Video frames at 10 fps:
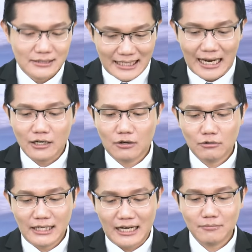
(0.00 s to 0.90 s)
长
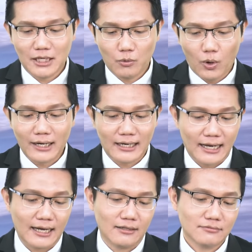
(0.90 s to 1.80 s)
隆、阳明、万
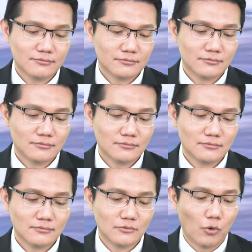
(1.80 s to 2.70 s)
海，
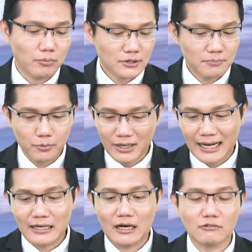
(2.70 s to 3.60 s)
我不是不
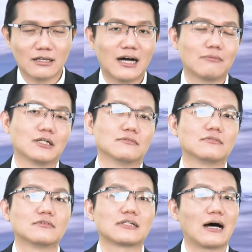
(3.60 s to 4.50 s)
看好他们，
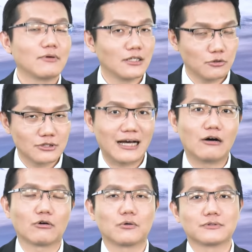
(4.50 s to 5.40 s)
他们也都是
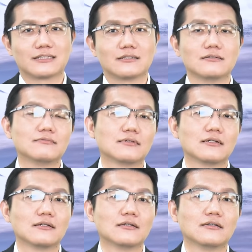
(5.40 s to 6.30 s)
好公司。
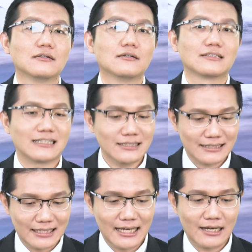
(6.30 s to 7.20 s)
但是
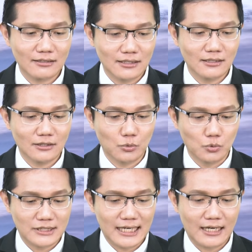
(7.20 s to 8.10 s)
这样的
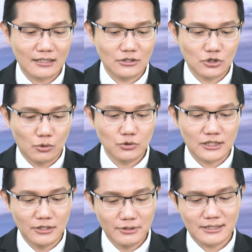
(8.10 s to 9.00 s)
股价的周
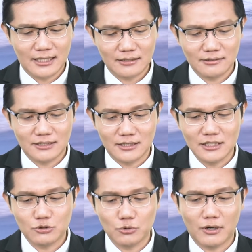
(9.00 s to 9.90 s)
期，因为这样的景
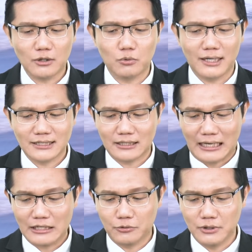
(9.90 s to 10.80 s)
气循环股来讲，
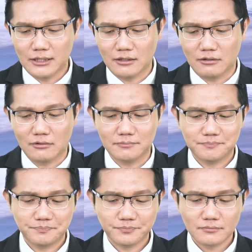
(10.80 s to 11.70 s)
它有一个吼，
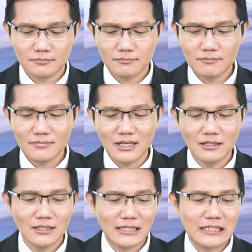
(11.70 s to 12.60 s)

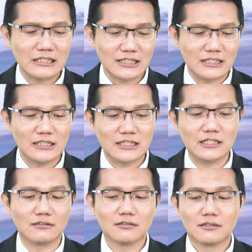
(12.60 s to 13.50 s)
一个习
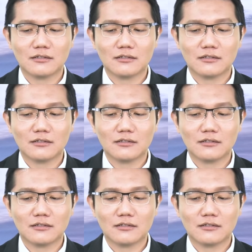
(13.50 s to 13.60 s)
性，